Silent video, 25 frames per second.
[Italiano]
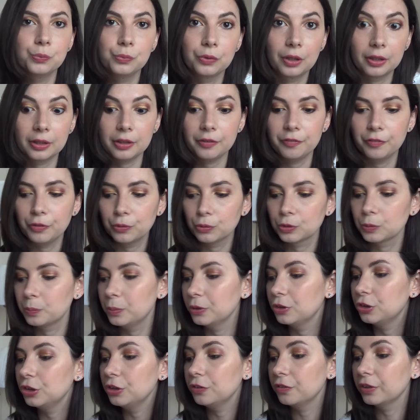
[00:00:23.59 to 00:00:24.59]
una review
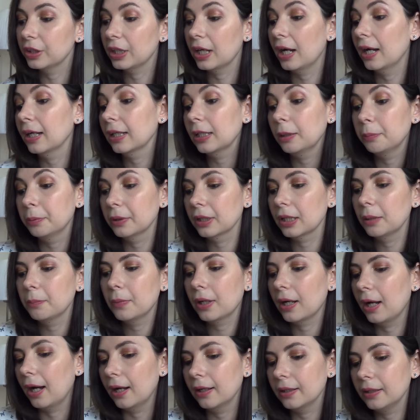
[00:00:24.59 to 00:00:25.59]
specifica, anche perché
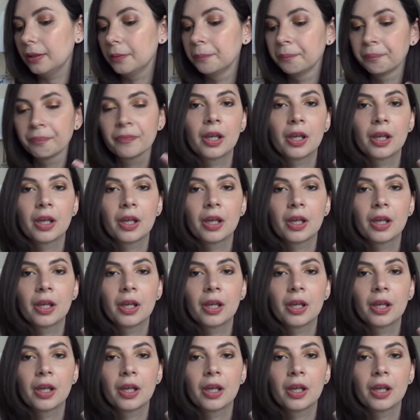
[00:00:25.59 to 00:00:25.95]
magari